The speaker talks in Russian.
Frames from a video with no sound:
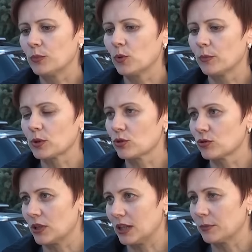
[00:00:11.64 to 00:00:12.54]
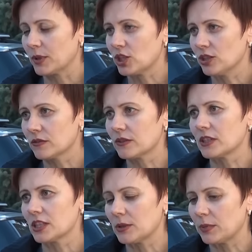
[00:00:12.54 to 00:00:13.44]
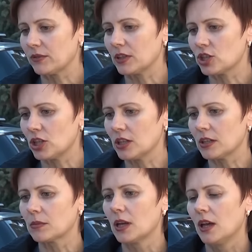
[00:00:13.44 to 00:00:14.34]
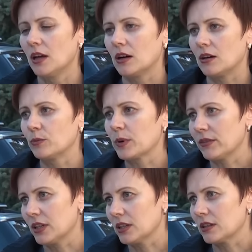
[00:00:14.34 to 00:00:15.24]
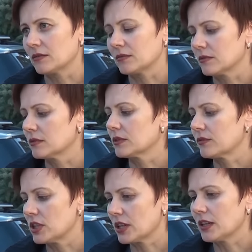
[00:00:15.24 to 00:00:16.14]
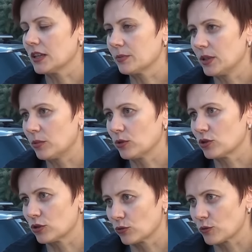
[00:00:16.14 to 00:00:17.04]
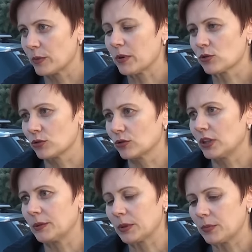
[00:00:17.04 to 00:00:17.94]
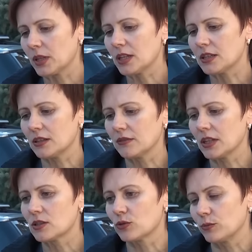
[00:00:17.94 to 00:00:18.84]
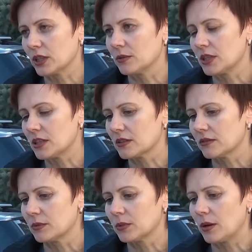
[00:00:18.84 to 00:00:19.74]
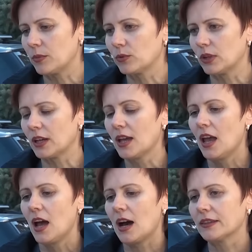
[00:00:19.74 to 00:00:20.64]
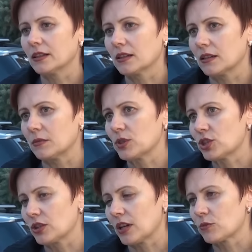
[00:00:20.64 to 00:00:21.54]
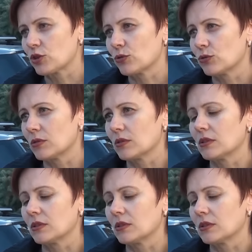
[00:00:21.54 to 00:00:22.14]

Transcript: по процессуальным причинам в связи с непривлечением э, управления э, Федеральной антимонопольной службы, поскольку данное предприятие является субъектом естественной монополии. Однако мы считаем, что